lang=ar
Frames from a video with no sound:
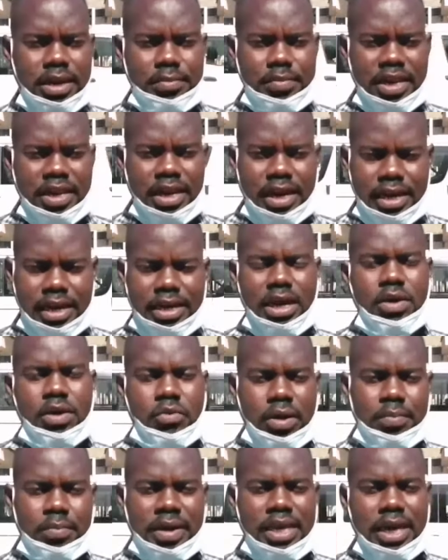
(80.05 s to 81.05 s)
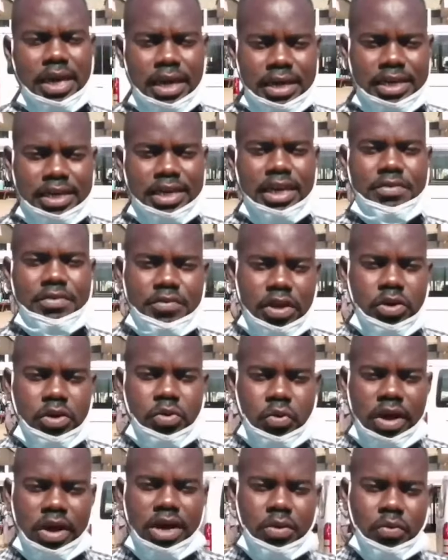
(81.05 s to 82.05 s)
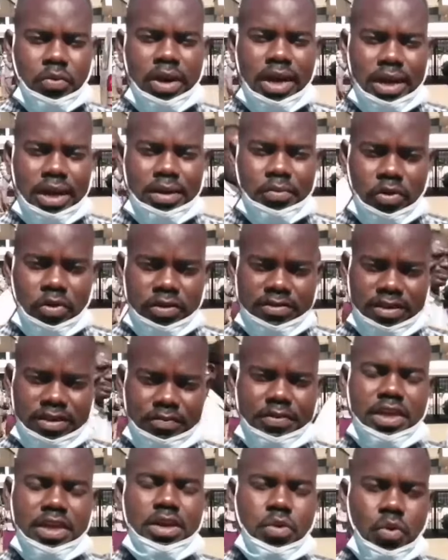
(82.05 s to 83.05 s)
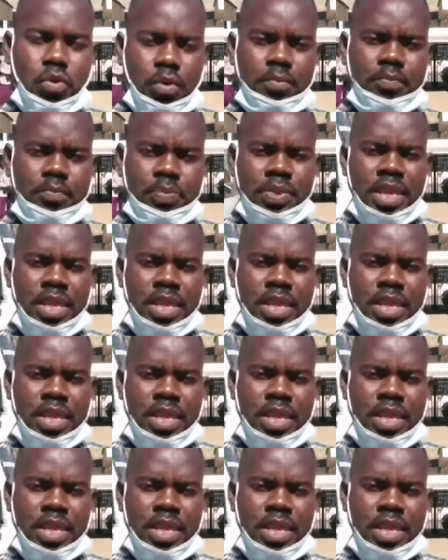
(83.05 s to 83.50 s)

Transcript: بالعيان والبيان كيف أنه هؤلاء الموظفين هم